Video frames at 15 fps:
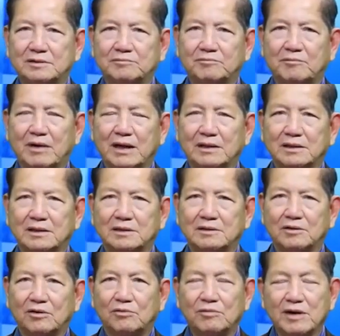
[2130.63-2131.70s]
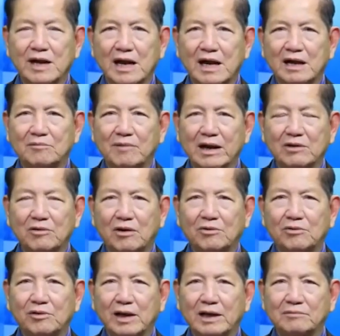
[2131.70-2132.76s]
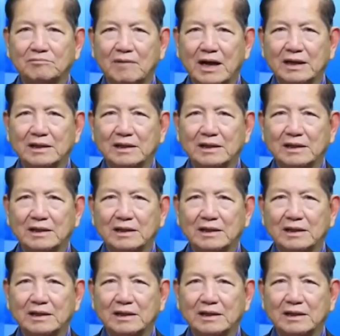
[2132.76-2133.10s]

bay từ Romania, bay qua Ukraine,